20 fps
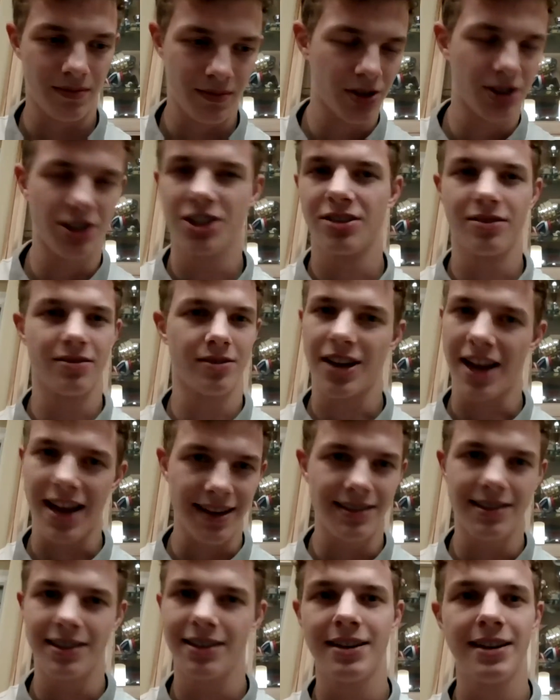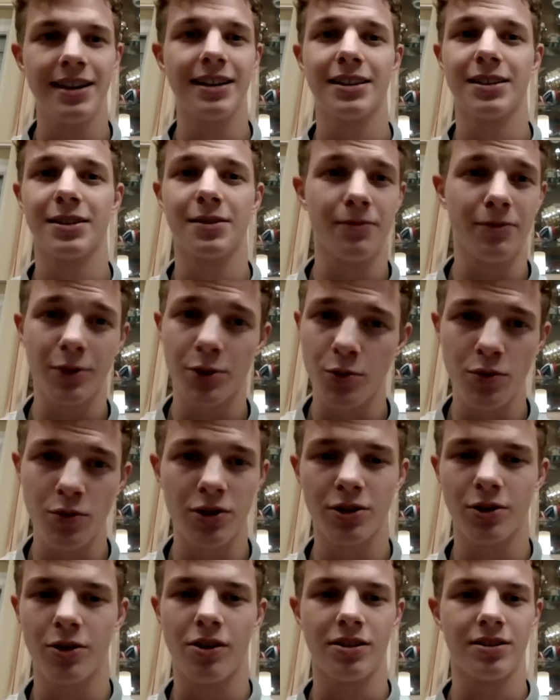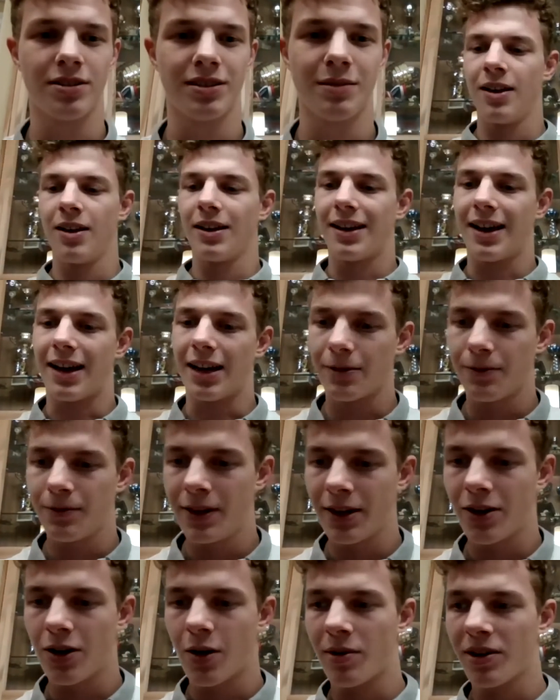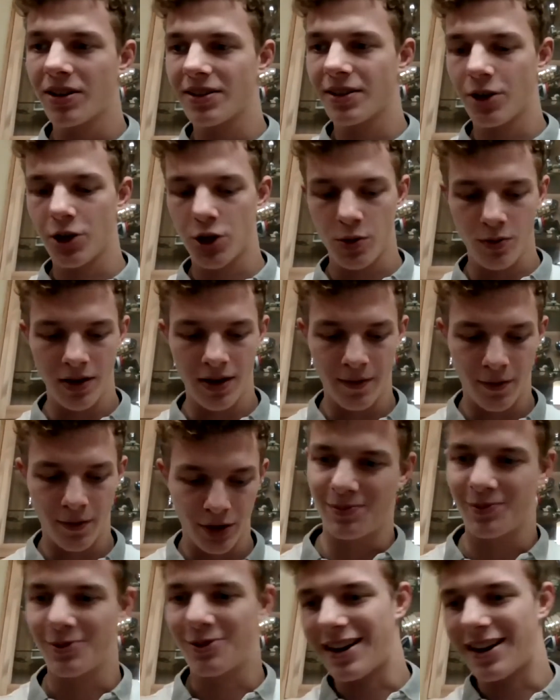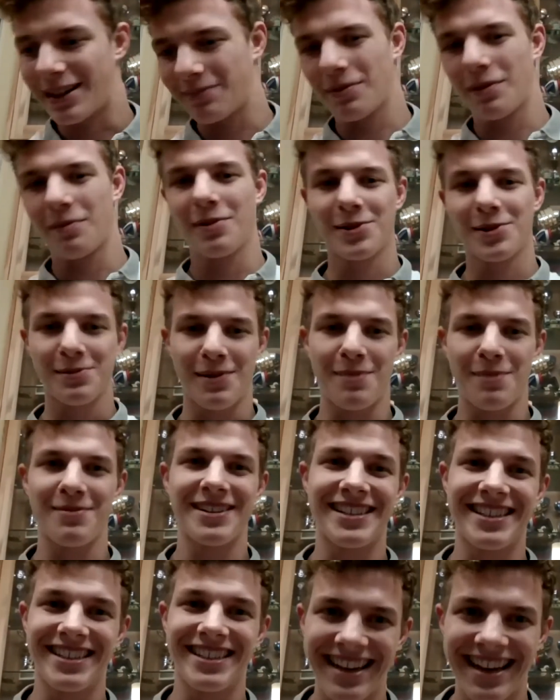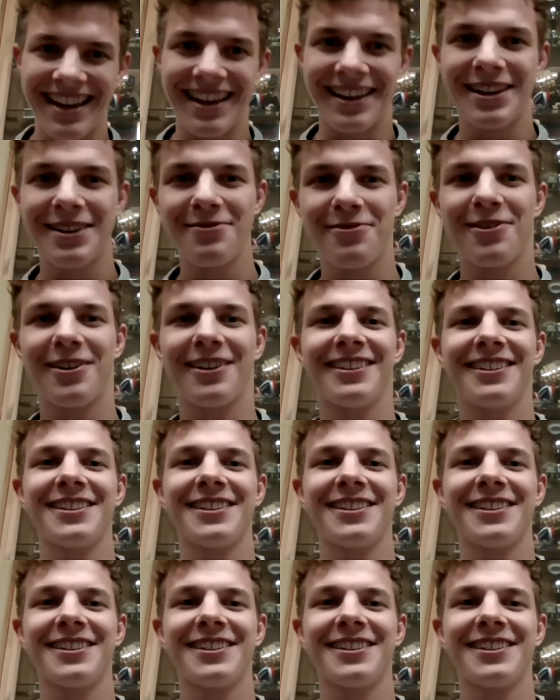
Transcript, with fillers: scheiße ich nichts, versuch's trotzdem. Gerade wir kommen aus einer Schule, wo das Toilettenpapier schon manchmal sehr eng geworden